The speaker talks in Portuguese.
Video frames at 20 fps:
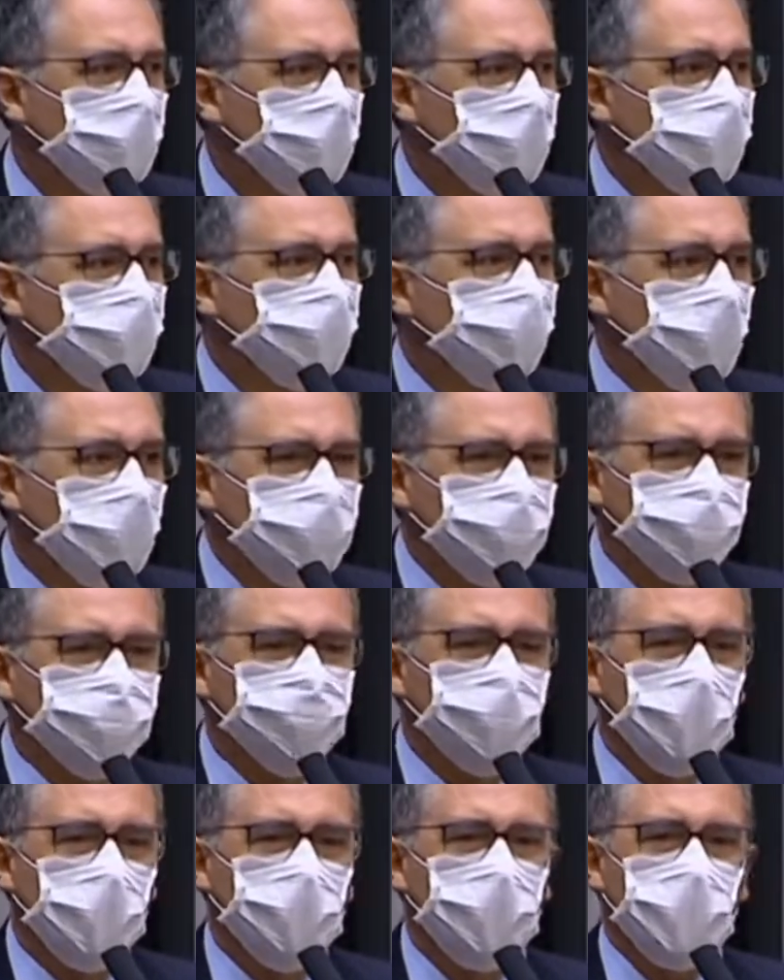
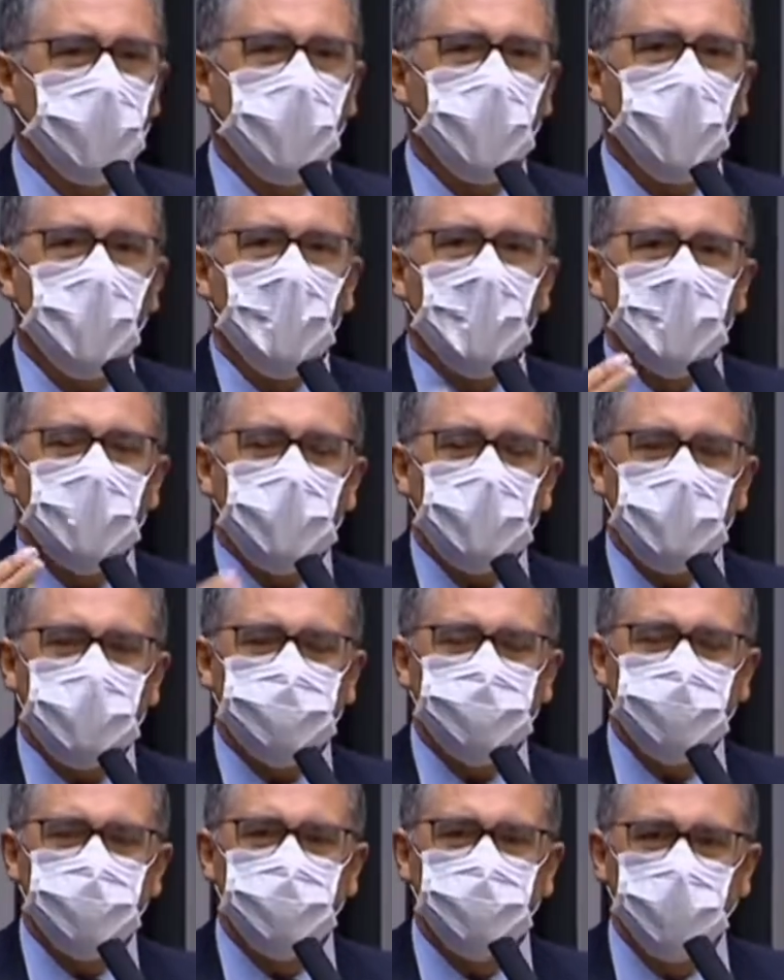vamos cobrar e
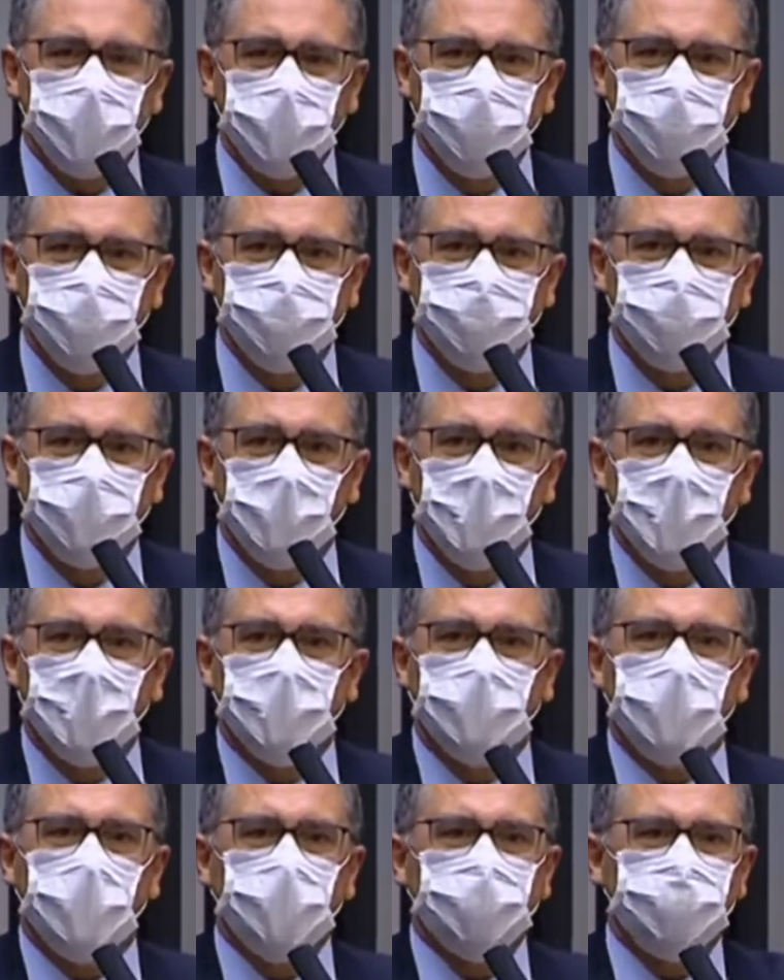exigimos
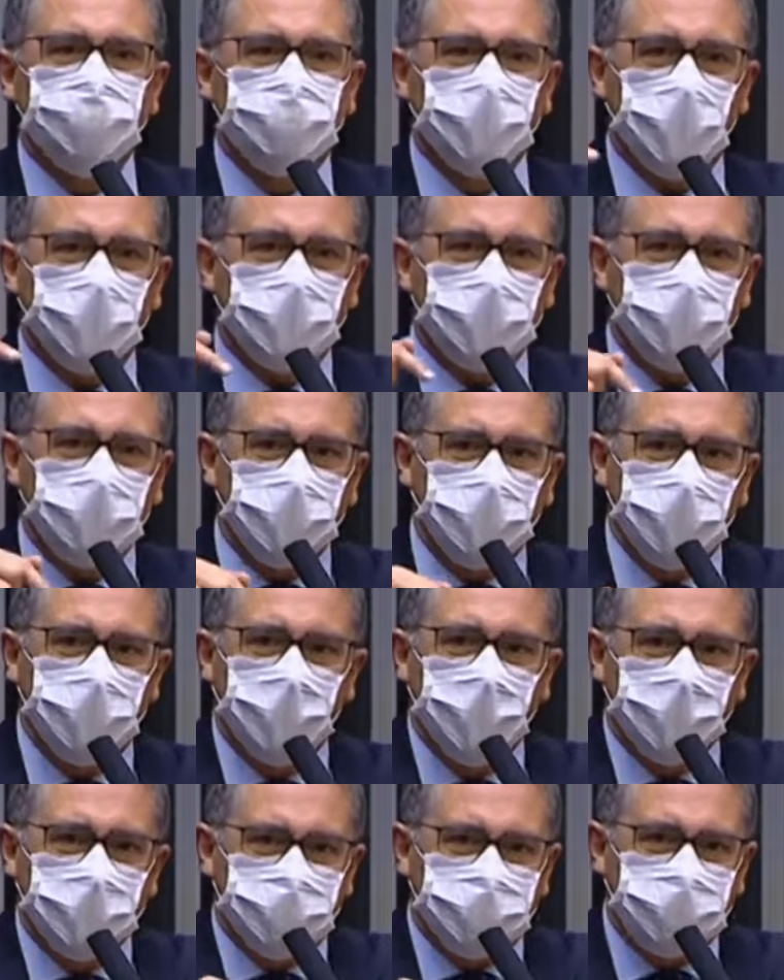não só
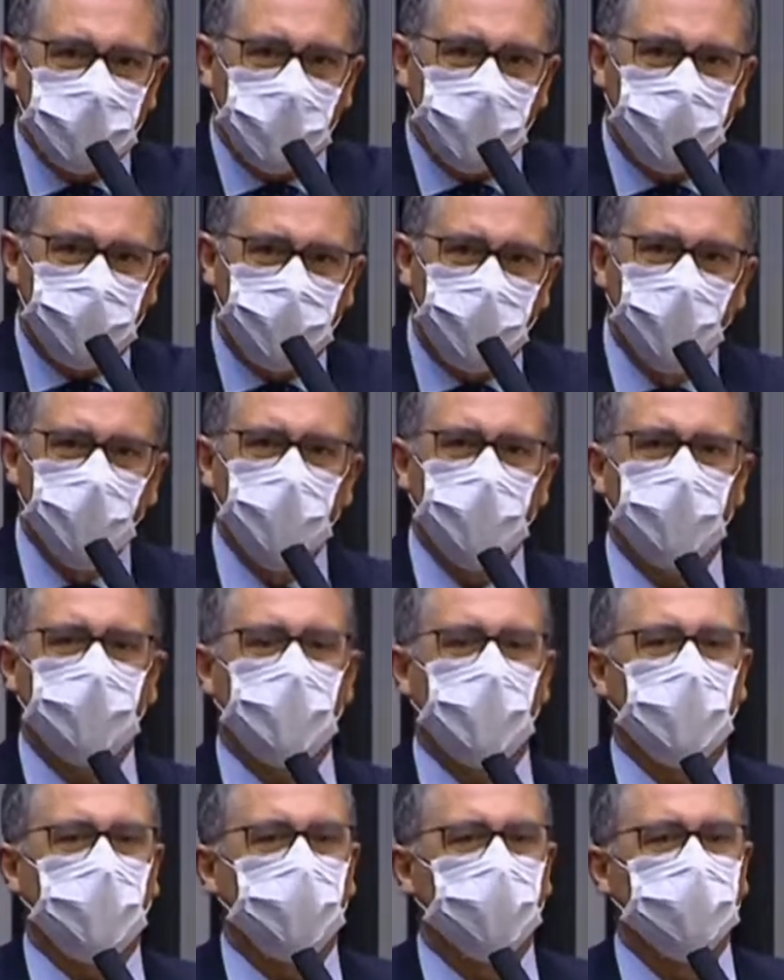que se apure
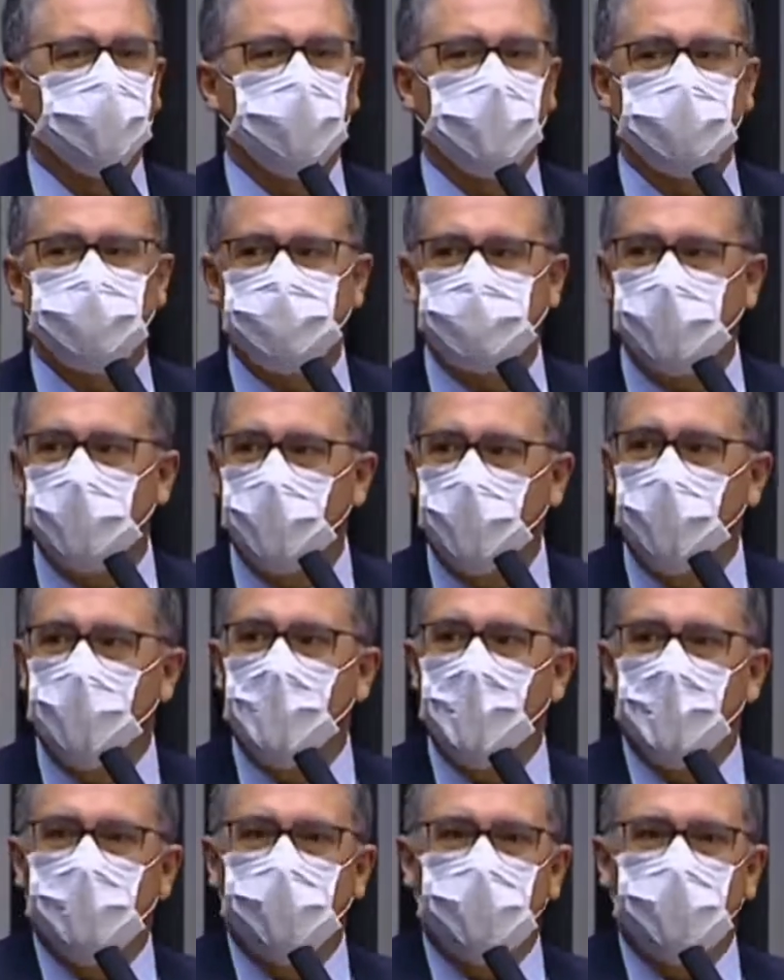o que aconteceu,